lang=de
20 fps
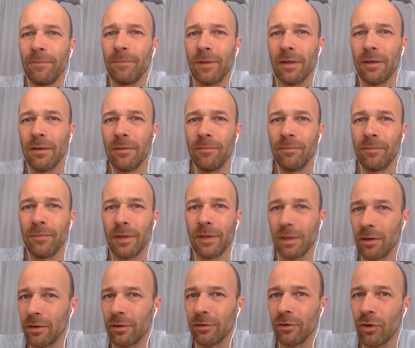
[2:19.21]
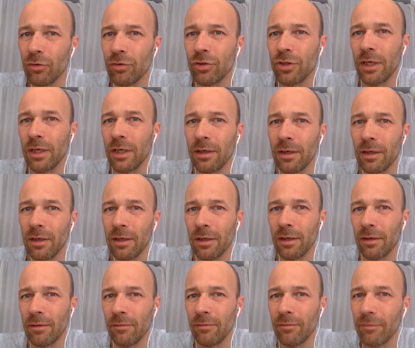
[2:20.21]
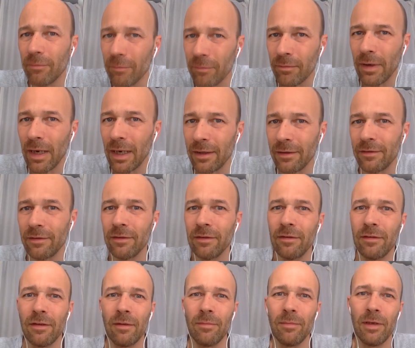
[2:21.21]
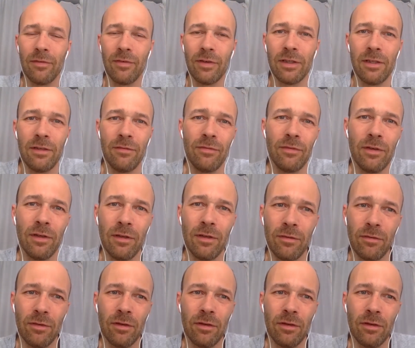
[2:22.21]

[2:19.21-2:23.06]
ähm, genau das Coaching meistens am effektivsten ist.